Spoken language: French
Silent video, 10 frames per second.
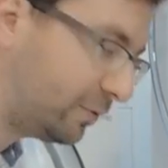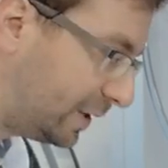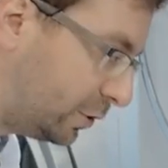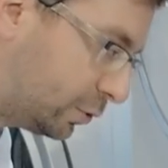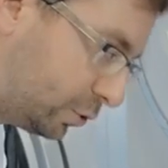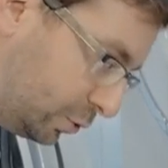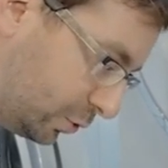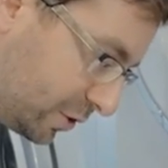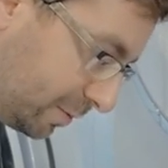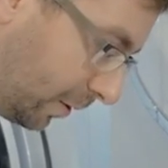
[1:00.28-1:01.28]
Faites-le tout
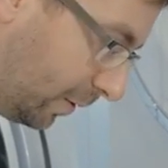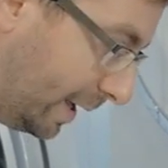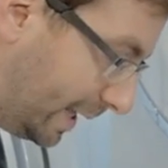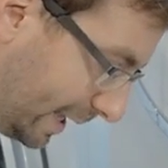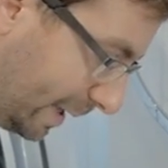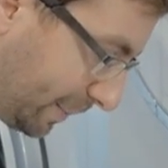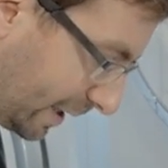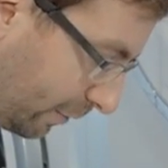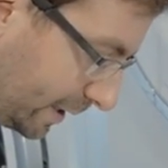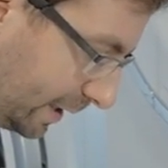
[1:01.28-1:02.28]
doucement et
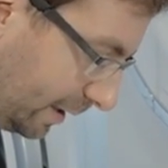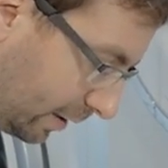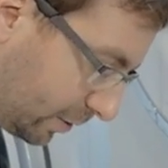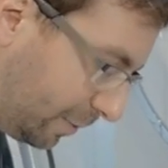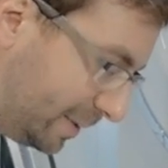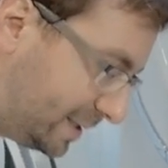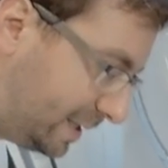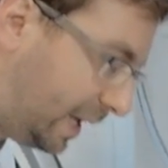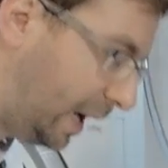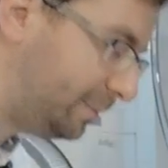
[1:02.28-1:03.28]
prévoyez, comme
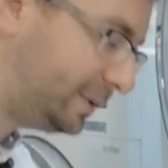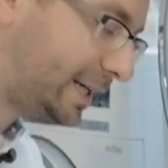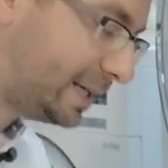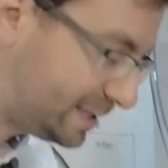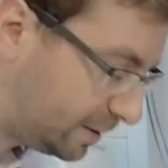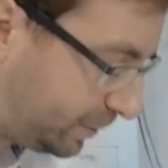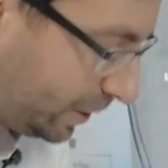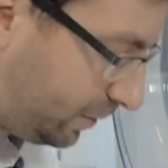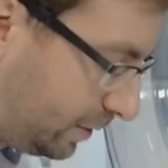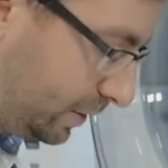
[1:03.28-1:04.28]
ici, un petit récipient